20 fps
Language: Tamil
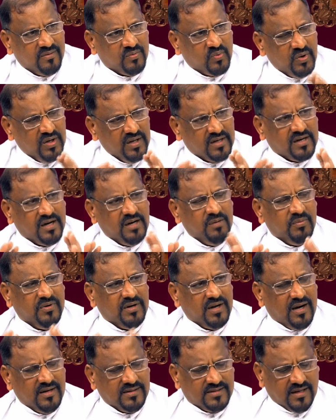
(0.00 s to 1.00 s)
குழுக்கள்
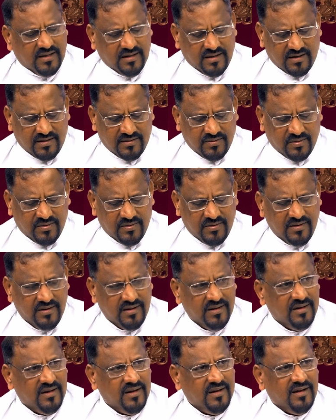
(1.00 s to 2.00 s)
முன்னால் செல்கிறதோ
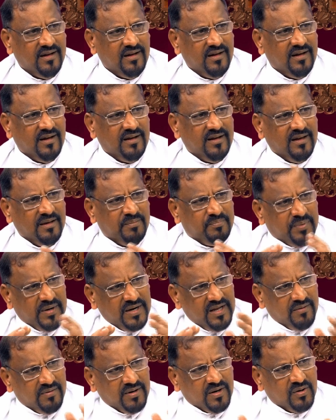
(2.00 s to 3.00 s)

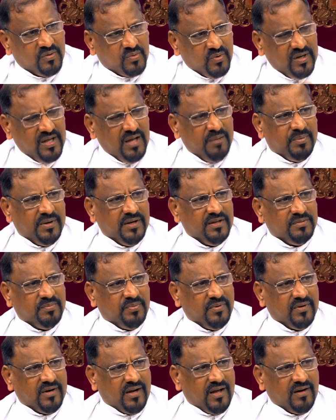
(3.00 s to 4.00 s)
எப்படி அவர்கள் கொடியை பிடித்து
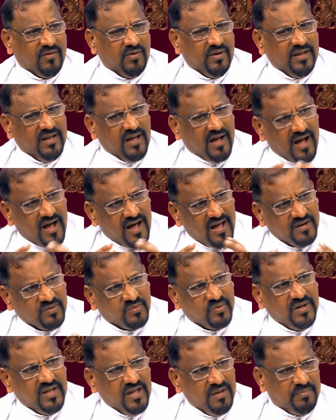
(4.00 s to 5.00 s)
போகிறார்களோ யார்
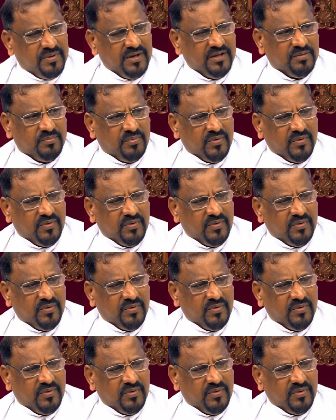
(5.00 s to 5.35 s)
கொடியை பிடித்து